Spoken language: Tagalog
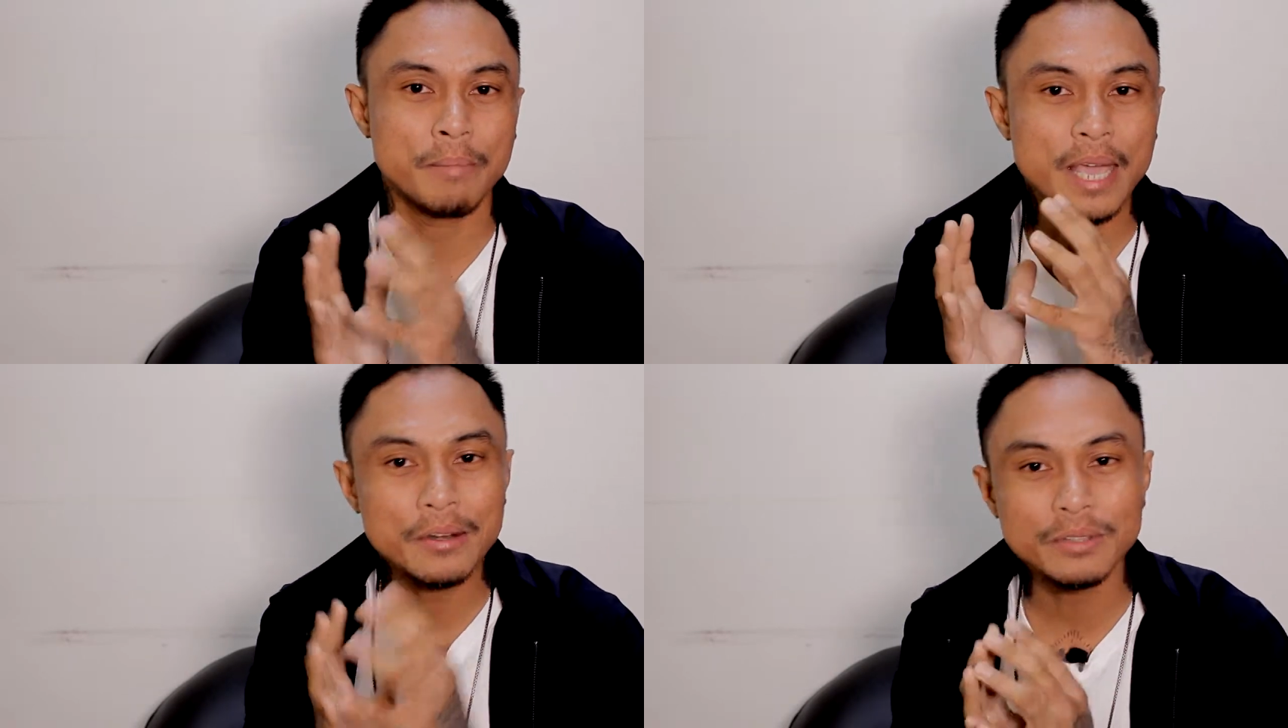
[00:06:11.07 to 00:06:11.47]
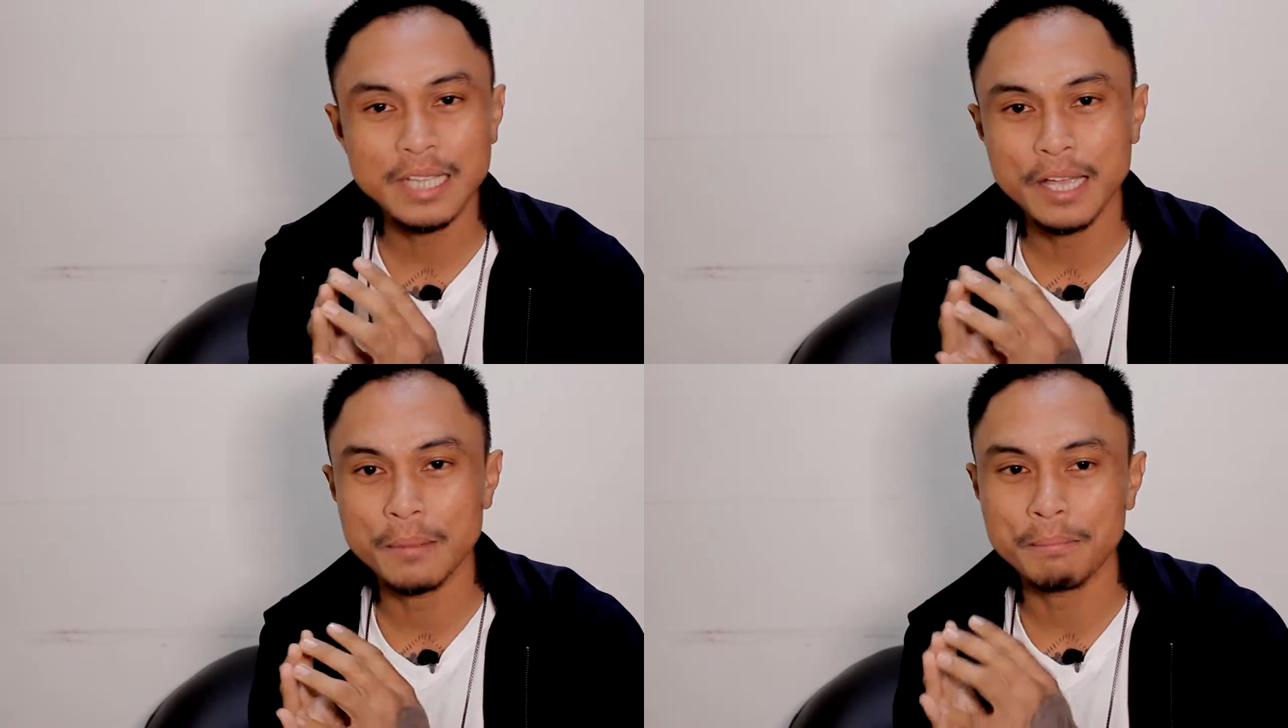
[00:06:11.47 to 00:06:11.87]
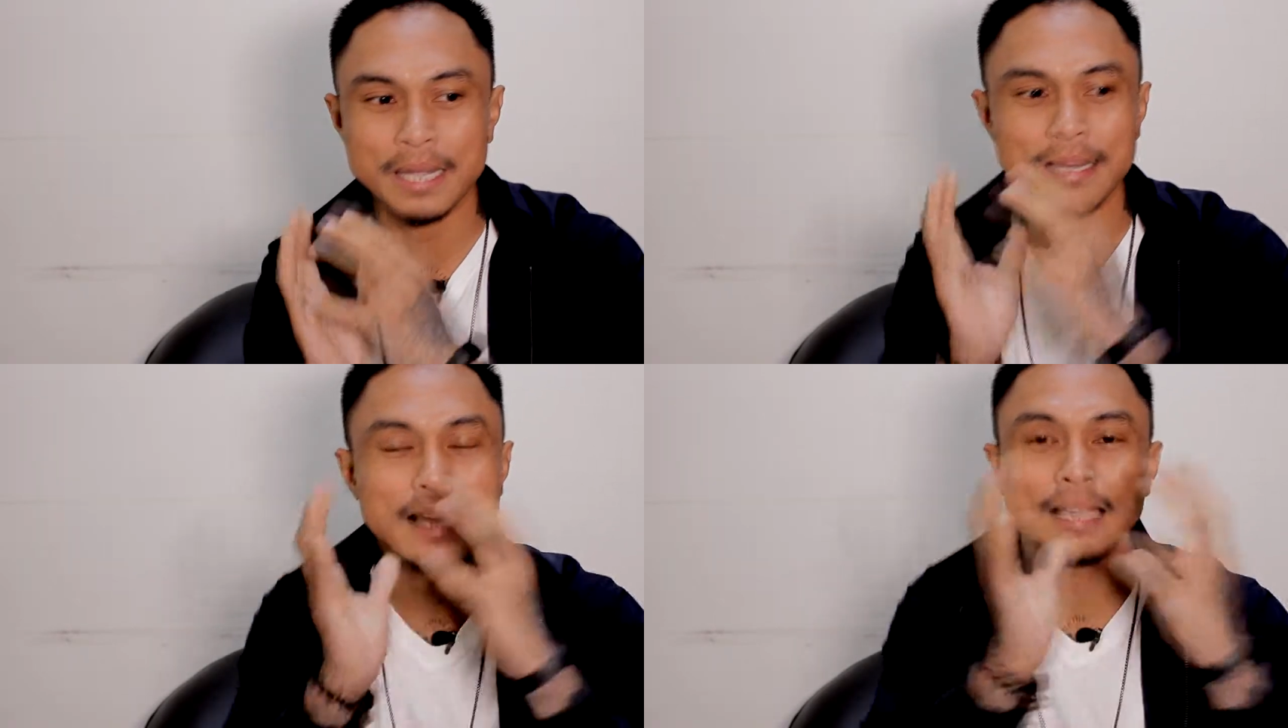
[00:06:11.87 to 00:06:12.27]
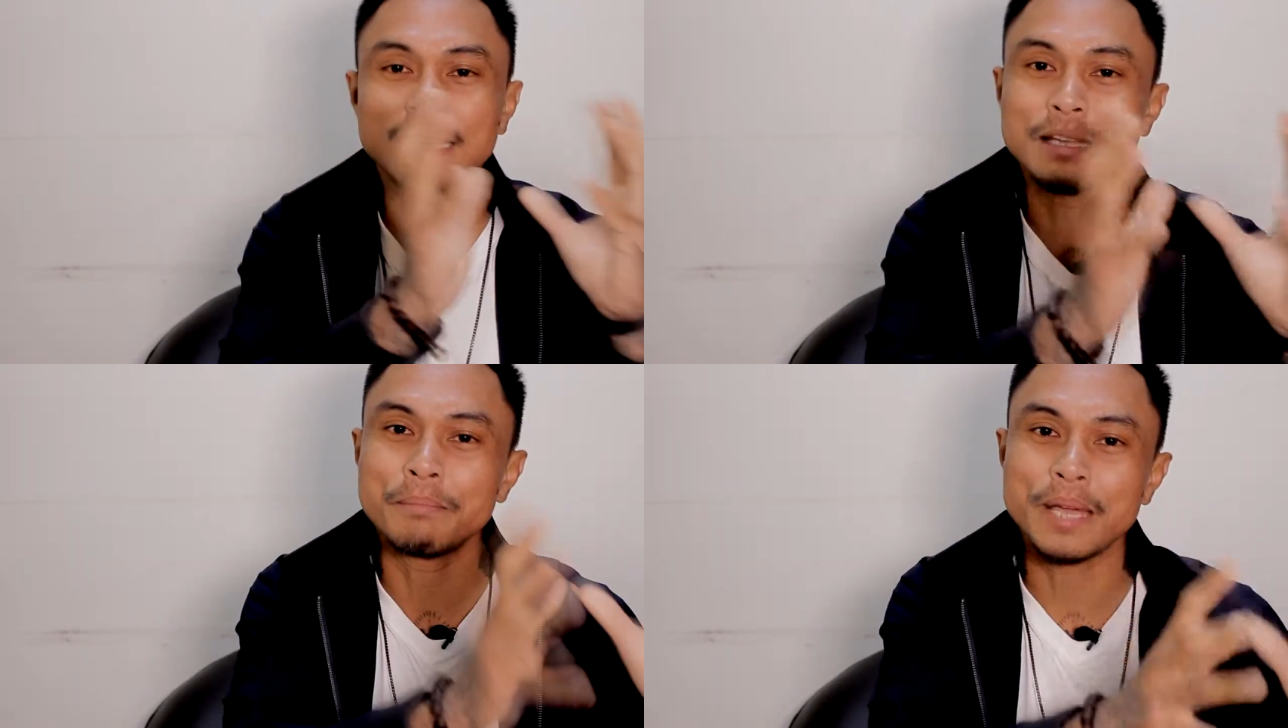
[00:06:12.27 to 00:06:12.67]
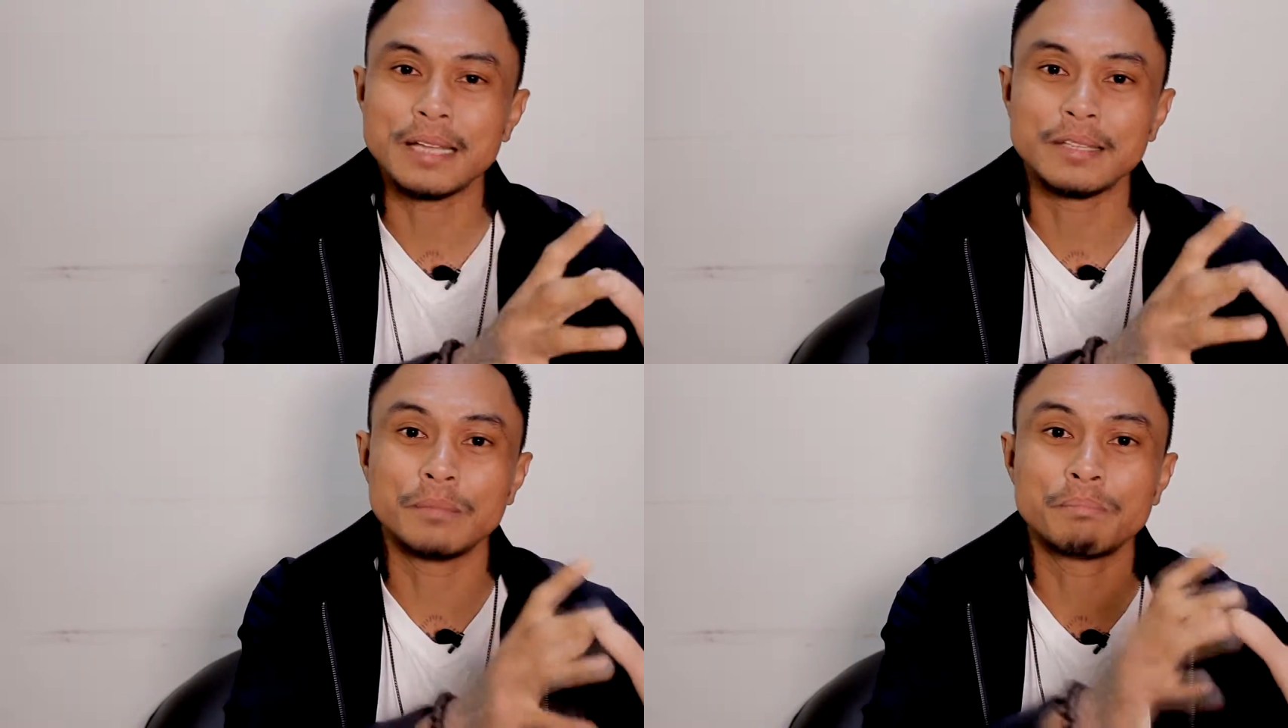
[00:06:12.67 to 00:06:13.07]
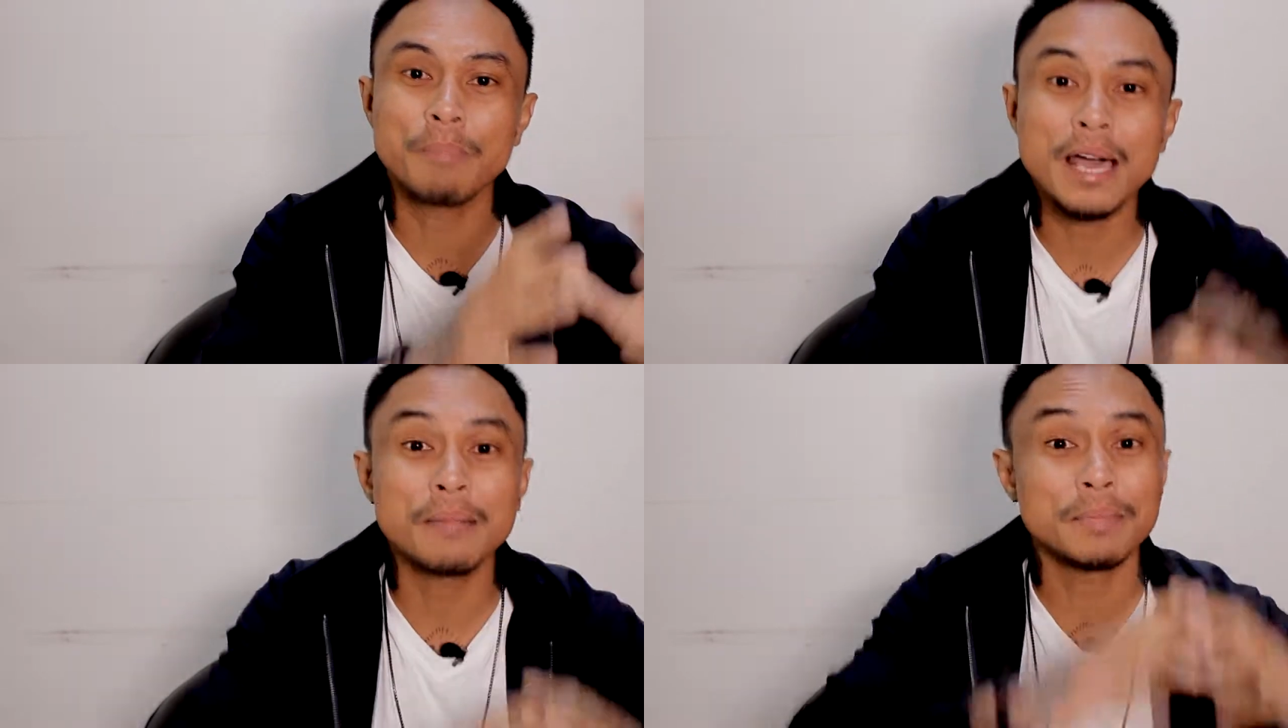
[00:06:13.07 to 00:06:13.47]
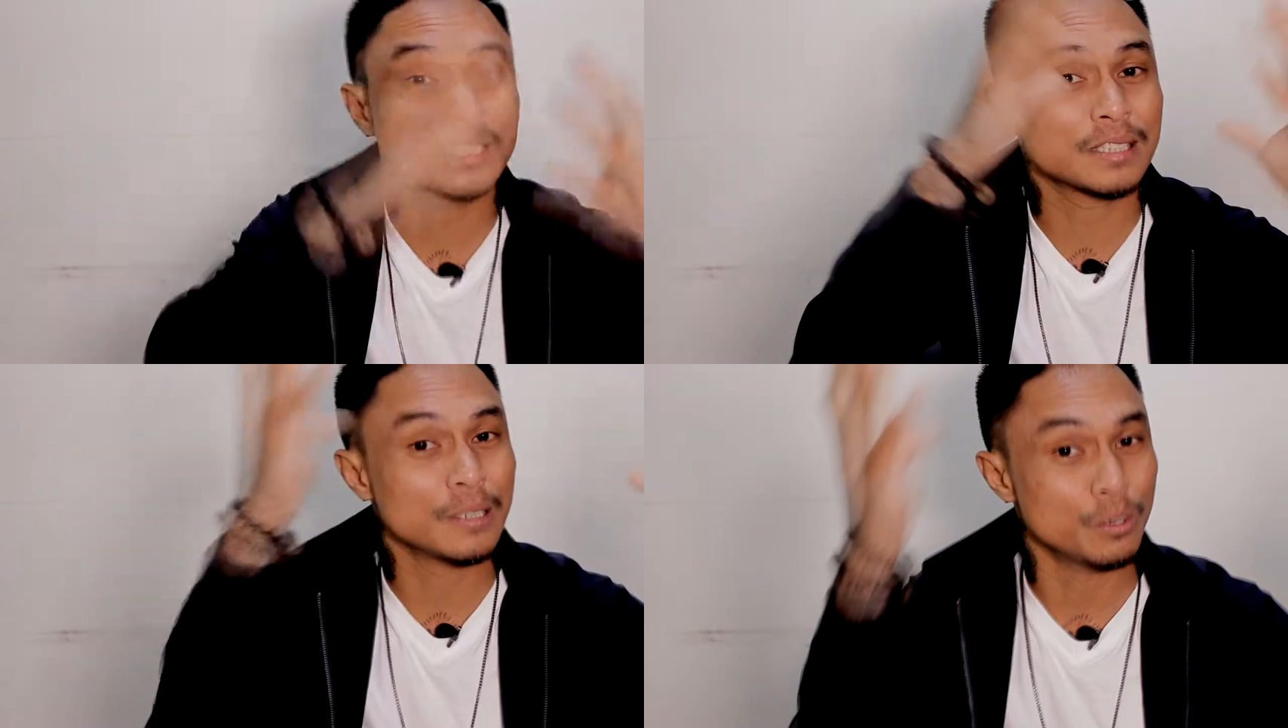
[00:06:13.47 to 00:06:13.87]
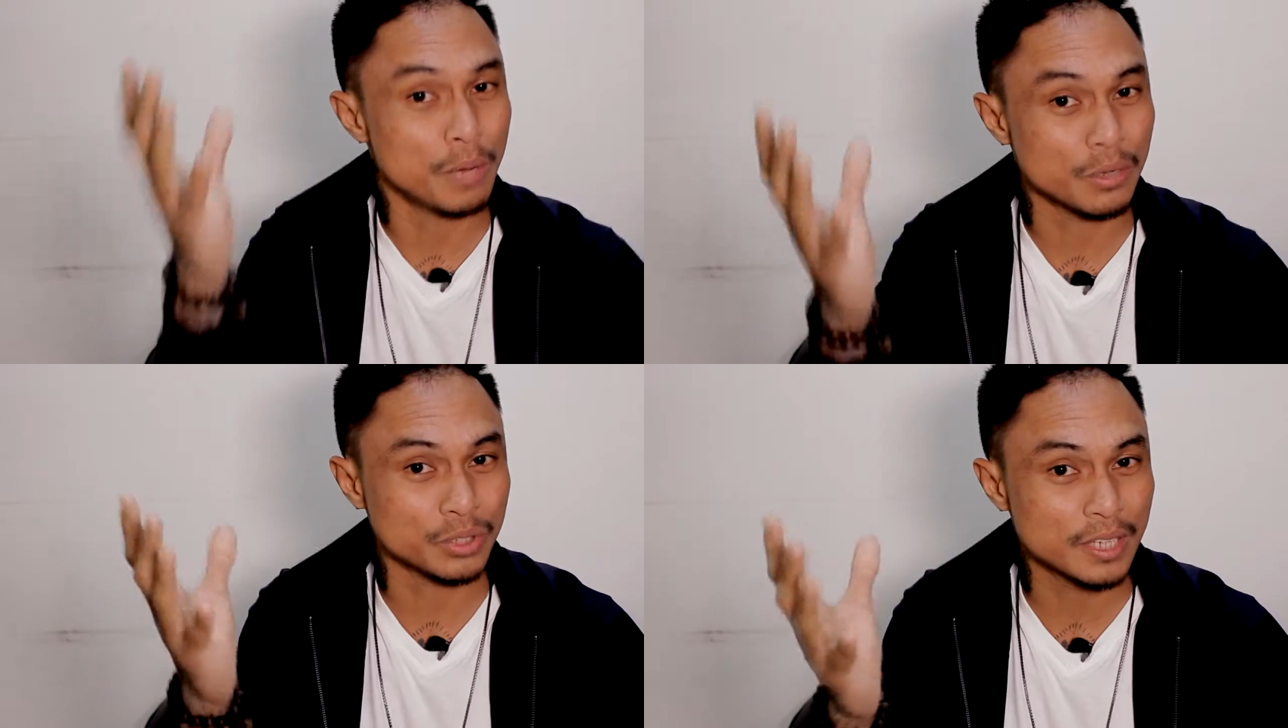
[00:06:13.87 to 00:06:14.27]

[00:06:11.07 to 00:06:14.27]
meron tayong paglalagyan ng pera na yun para mas lumago